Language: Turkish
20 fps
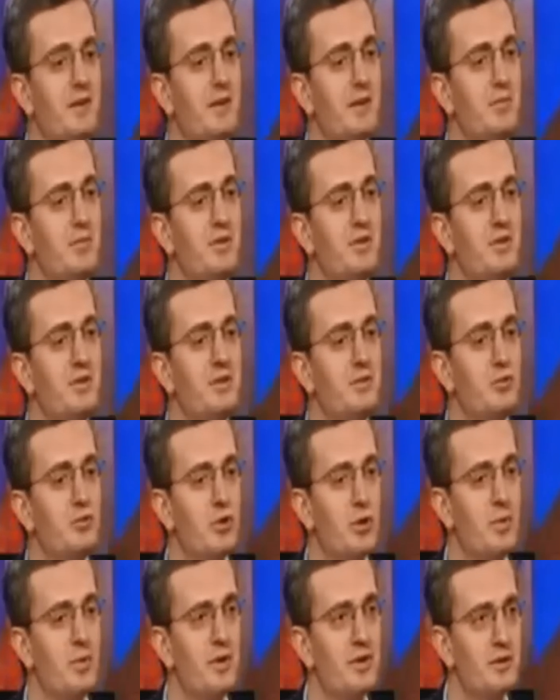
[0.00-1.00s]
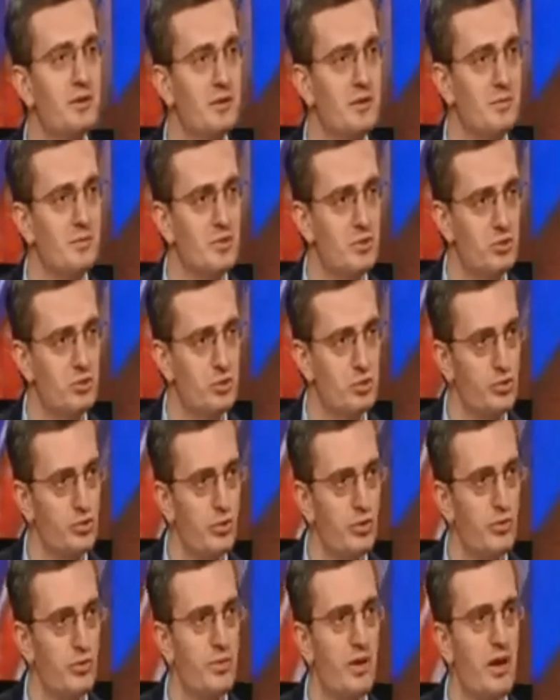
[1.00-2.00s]
yeni bir döneme girdiğimizi
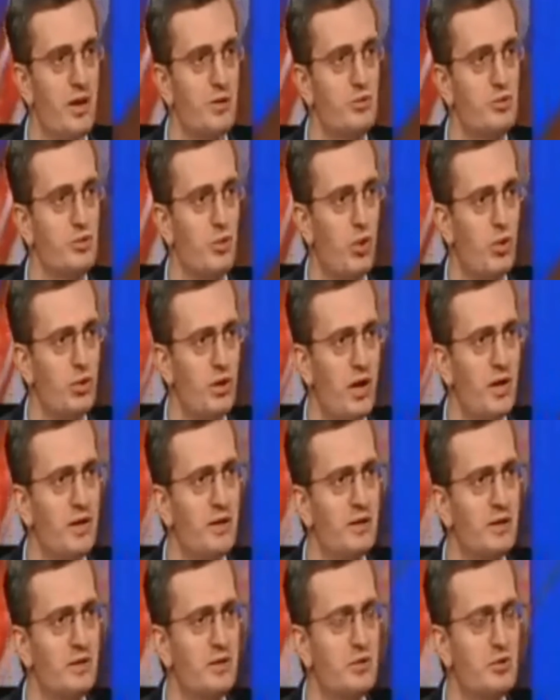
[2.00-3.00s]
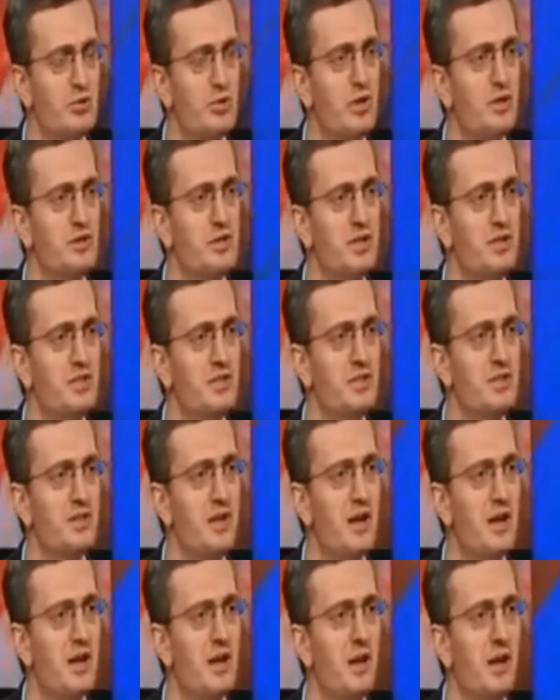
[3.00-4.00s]
düşünüyorum. Yani şu 10 aylık süre
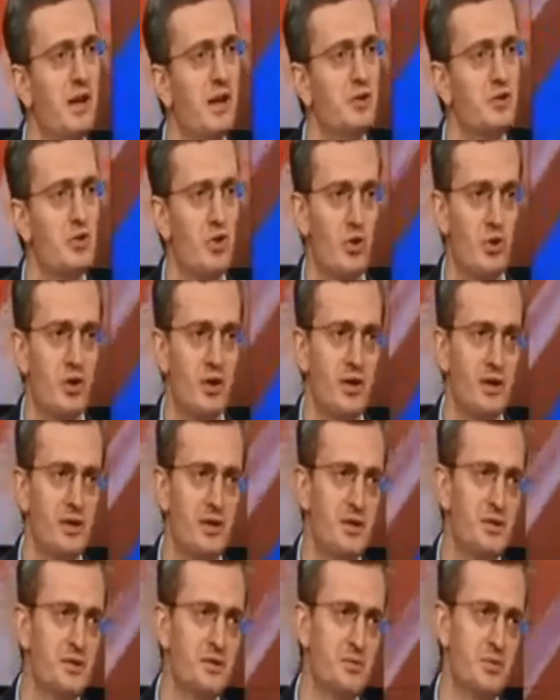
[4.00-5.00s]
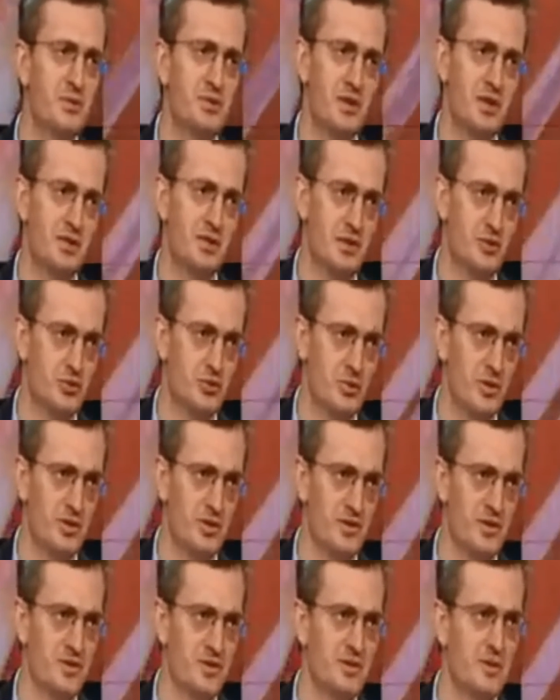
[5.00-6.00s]
içerisinde çok ilginç bir şey tecrübe
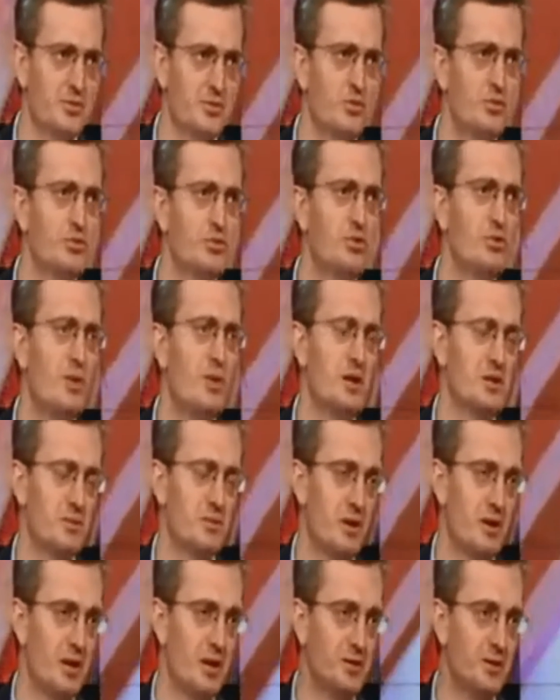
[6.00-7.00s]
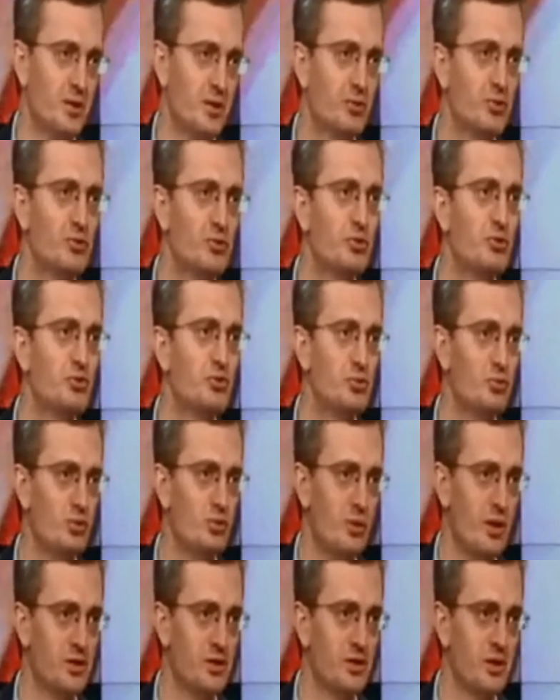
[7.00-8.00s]
edeceğiz. Güçlü başbakanla güçlü
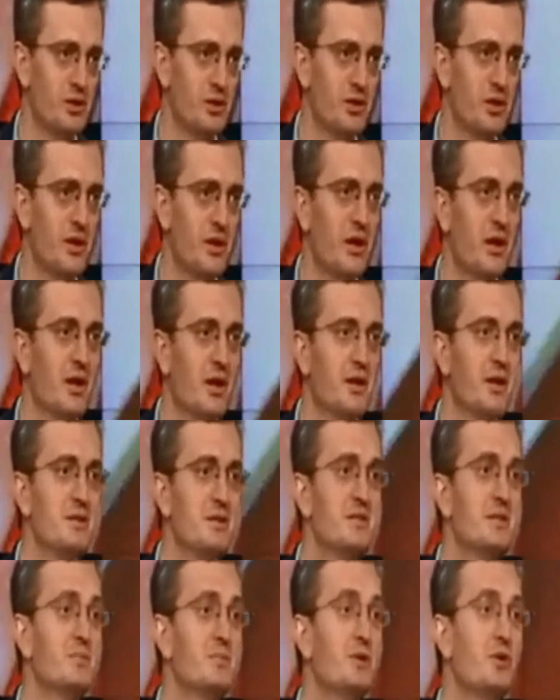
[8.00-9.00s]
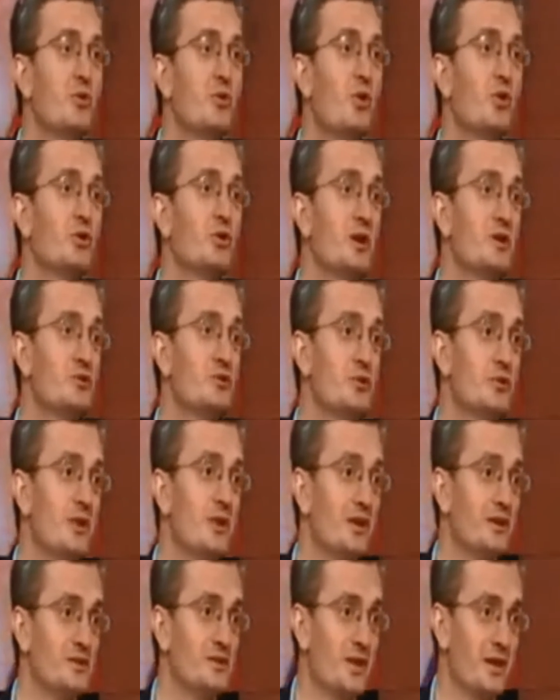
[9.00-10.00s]
cumhurbaşkanı nasıl bir koordinasyon
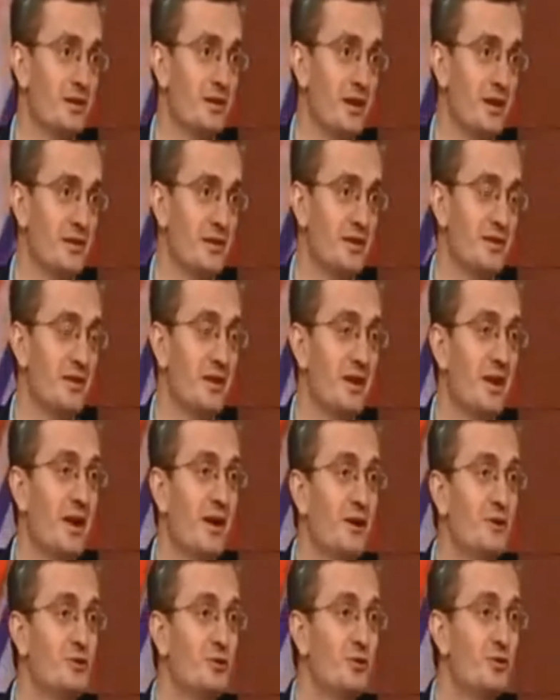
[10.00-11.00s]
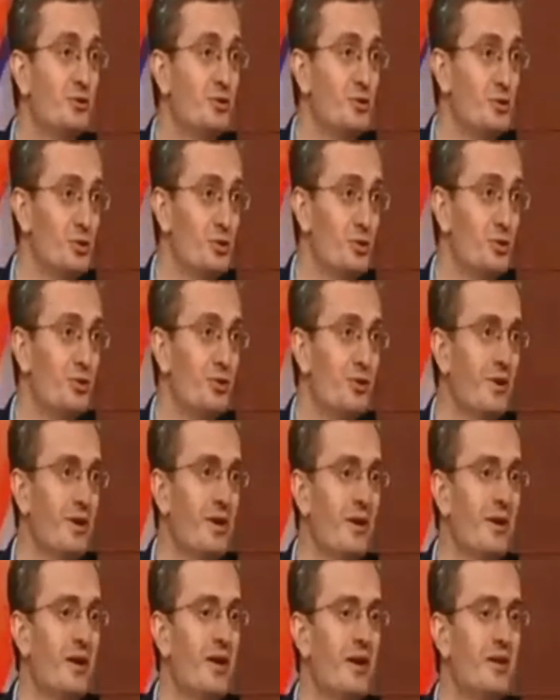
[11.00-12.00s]
yaratacaklar? Nasıl çalışacaklar? Çünkü düşünün
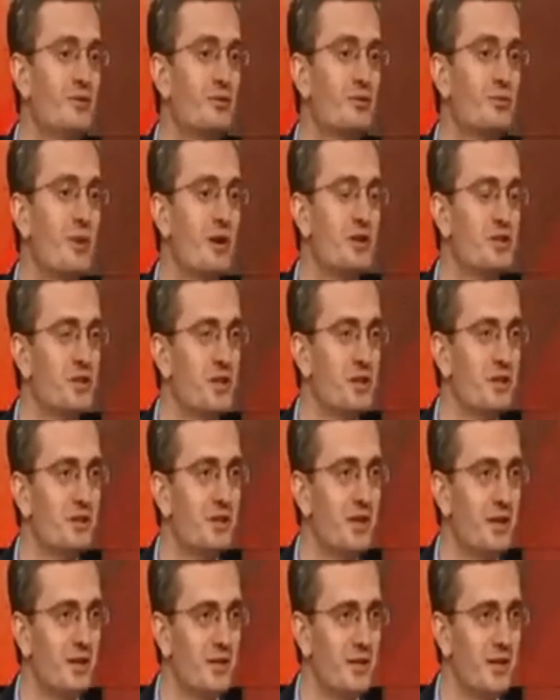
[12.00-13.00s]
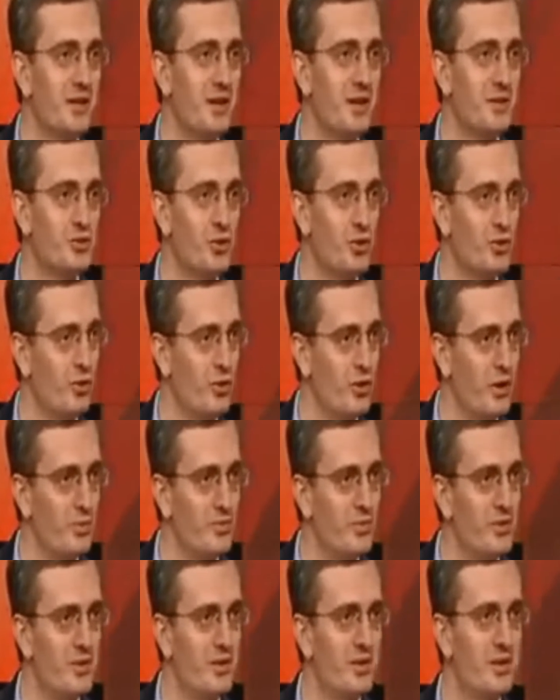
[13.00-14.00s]
e, cumhurbaşkanının yanında da çok
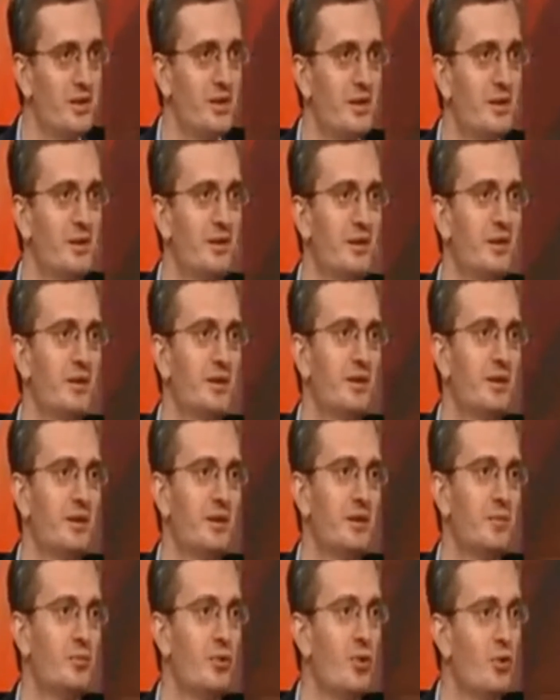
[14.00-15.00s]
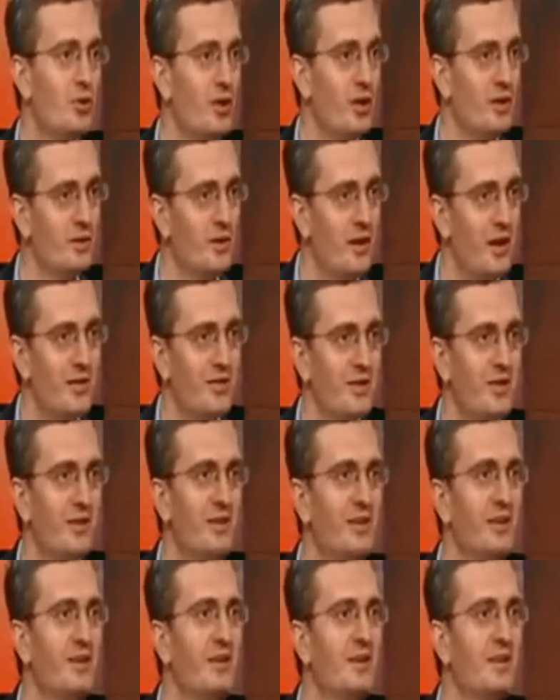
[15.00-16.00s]
önemli e, bürokratlar,
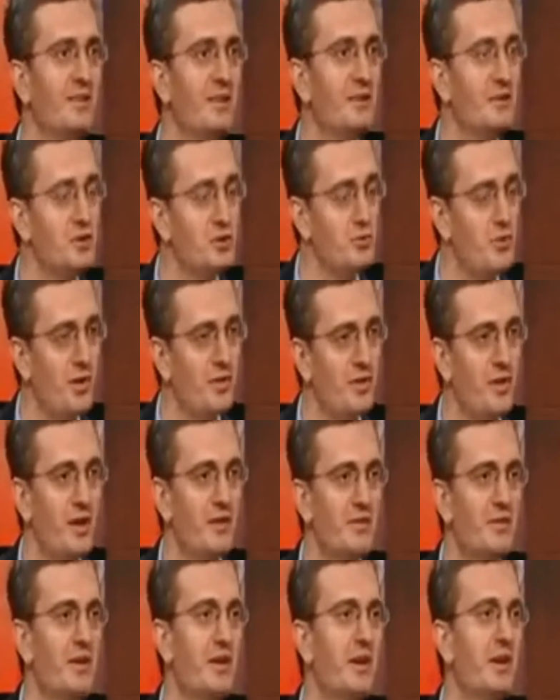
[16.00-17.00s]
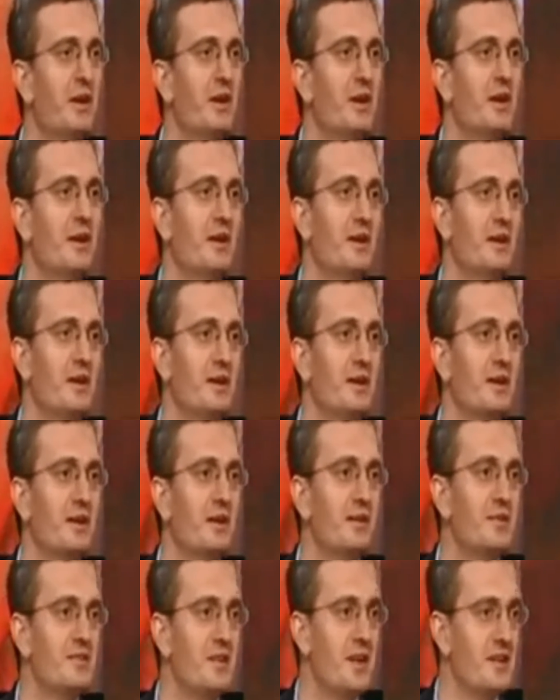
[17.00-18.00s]
evet. e, danışmanlar ve
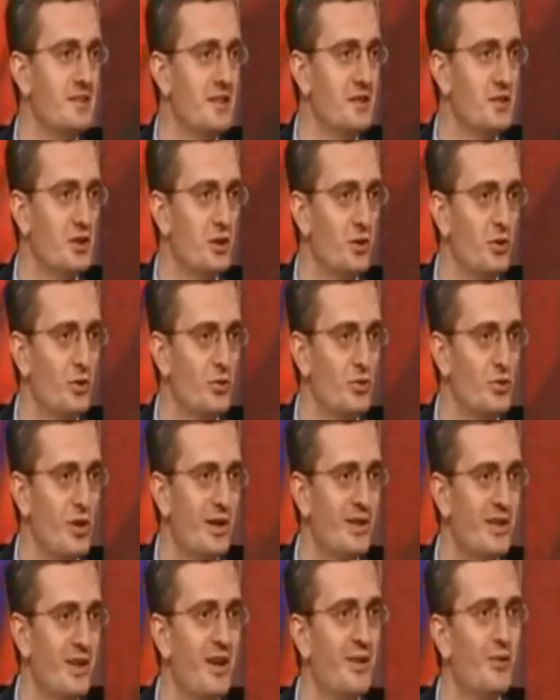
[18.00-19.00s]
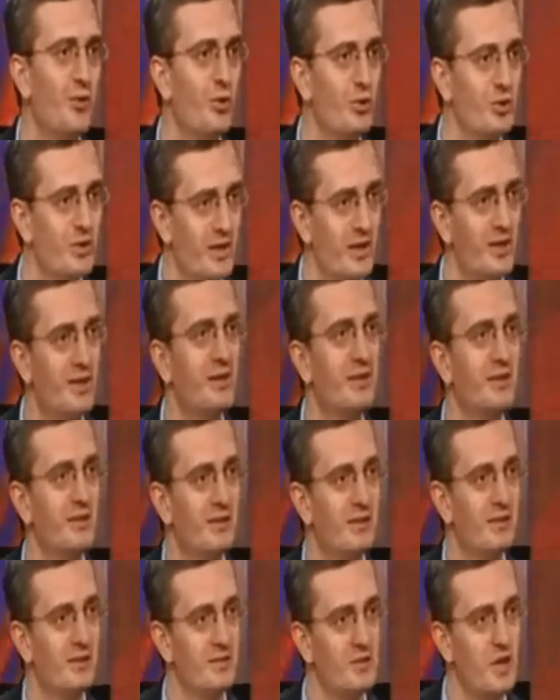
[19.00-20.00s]
e, siyasetçiler olacak. Yani orada
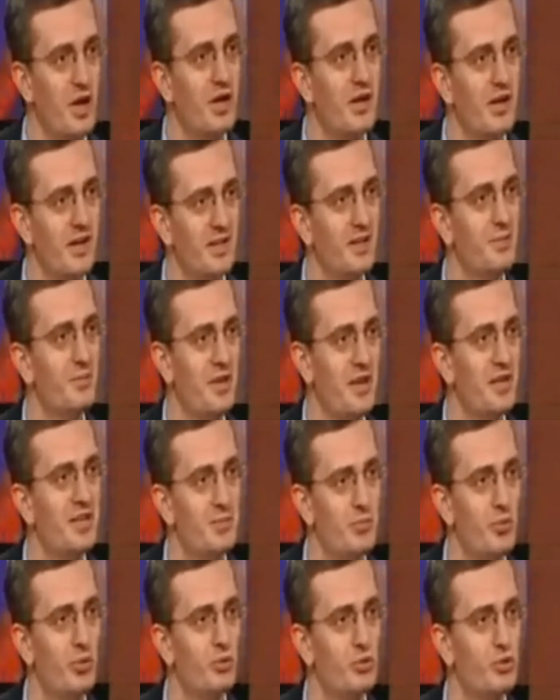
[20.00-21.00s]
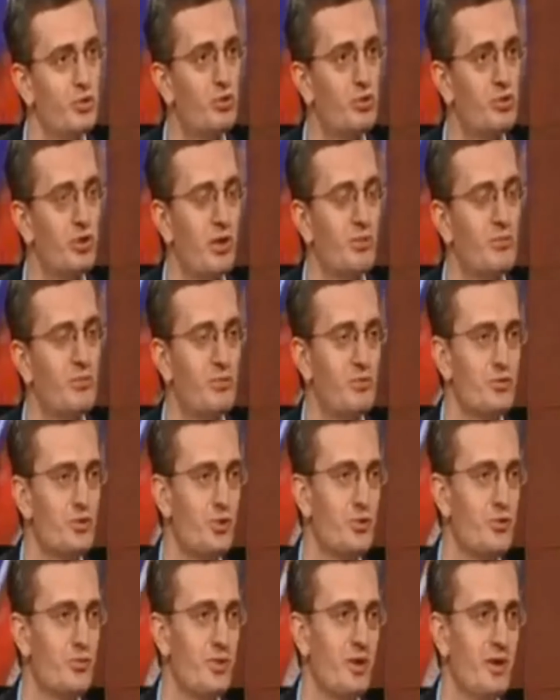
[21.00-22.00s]
e, hmm. Çankaya'da bir ekip oluşturacak. Bunu
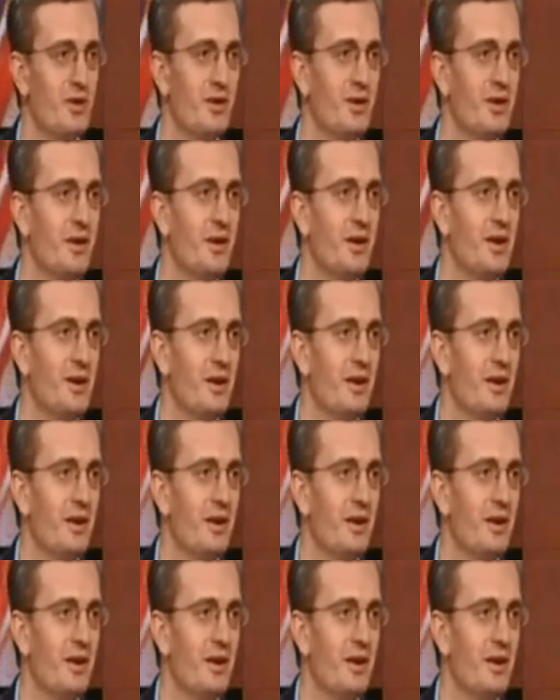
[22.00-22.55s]
çok yani